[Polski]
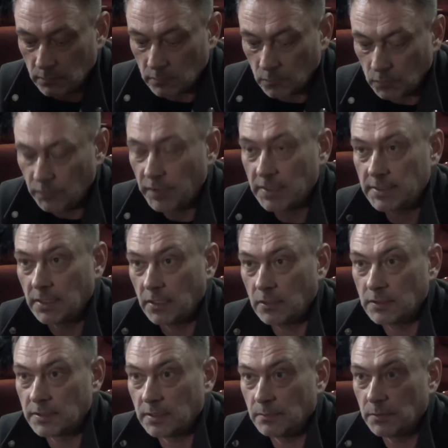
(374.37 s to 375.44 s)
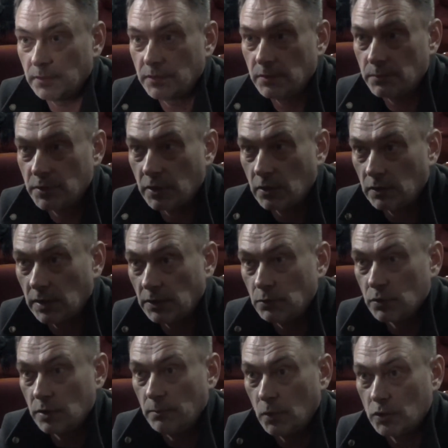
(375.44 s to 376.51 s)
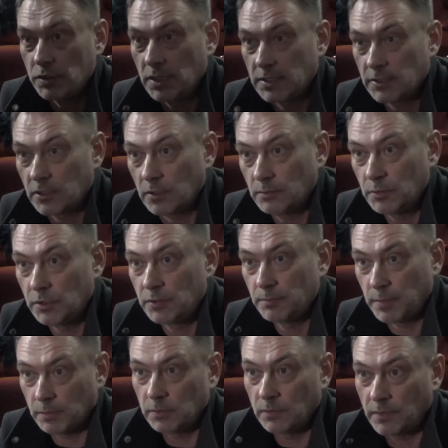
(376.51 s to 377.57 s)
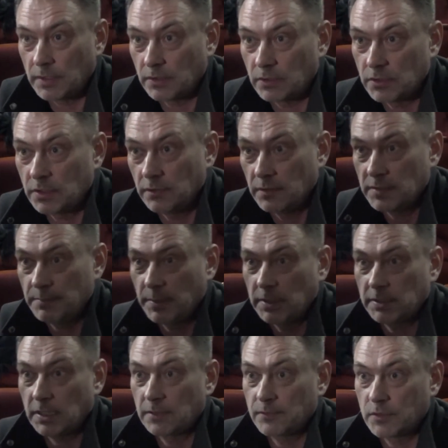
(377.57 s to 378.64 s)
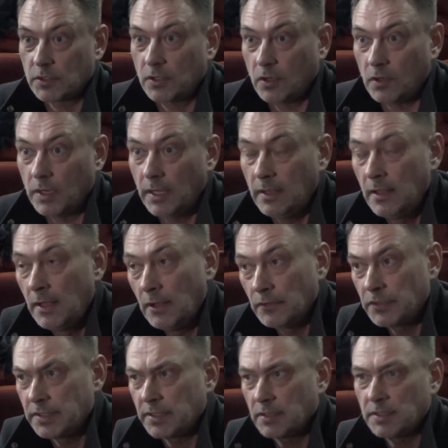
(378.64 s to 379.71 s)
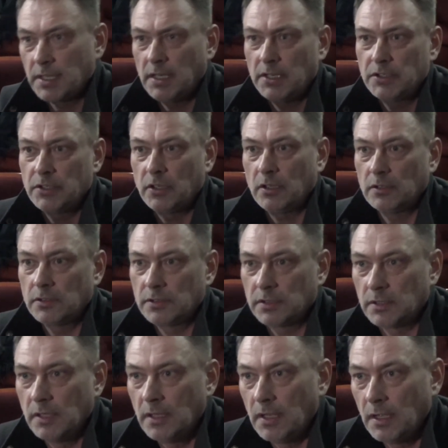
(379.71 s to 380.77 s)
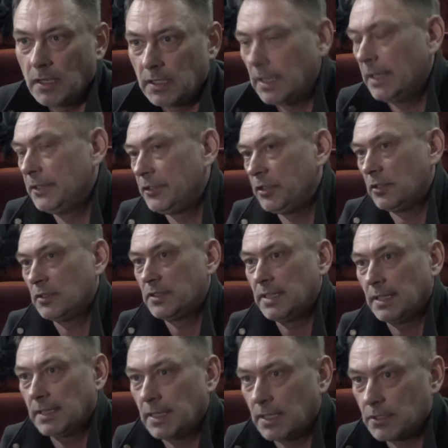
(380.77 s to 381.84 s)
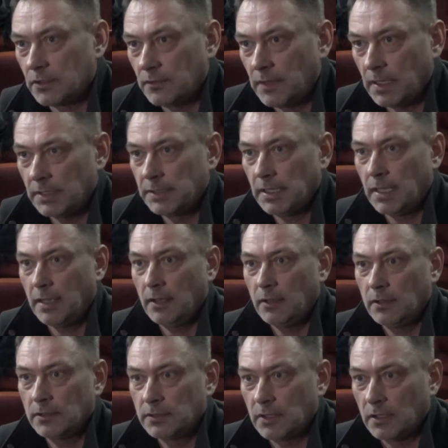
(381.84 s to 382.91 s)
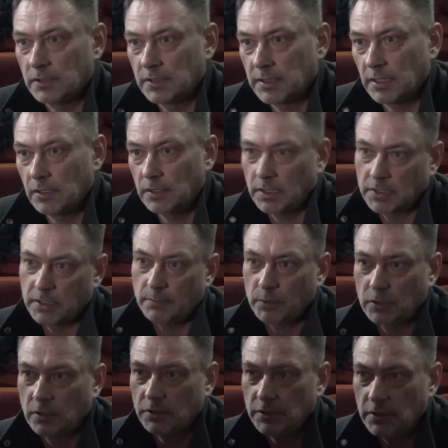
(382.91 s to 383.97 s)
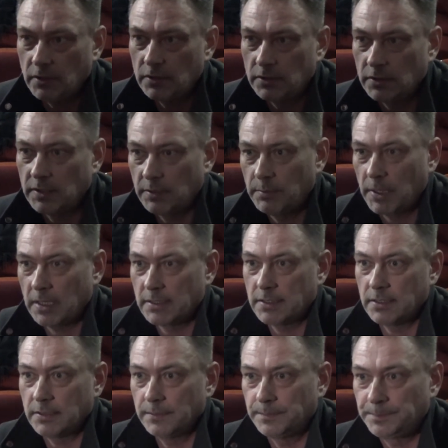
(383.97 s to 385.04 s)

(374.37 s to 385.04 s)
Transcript: utwierdzające mnie w tym przekonaniu, że można zrobić pełnowartościowy spektakl w szkole. Wszystko zależy od chęci, od zaangażowania, od, od tego, jak się podchodzi do, do tej pracy.